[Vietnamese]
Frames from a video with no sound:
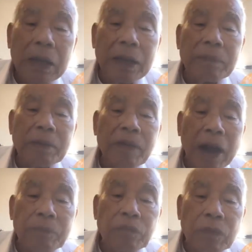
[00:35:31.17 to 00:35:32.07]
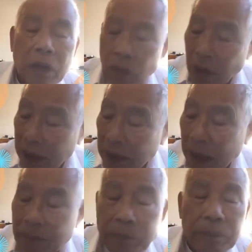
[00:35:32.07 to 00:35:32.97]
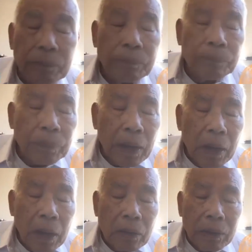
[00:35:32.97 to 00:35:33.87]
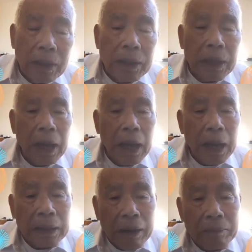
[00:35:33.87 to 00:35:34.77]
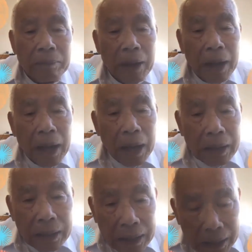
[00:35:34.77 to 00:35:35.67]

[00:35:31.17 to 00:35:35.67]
Liên minh Pháp cho đến năm cho đến à, tháng à,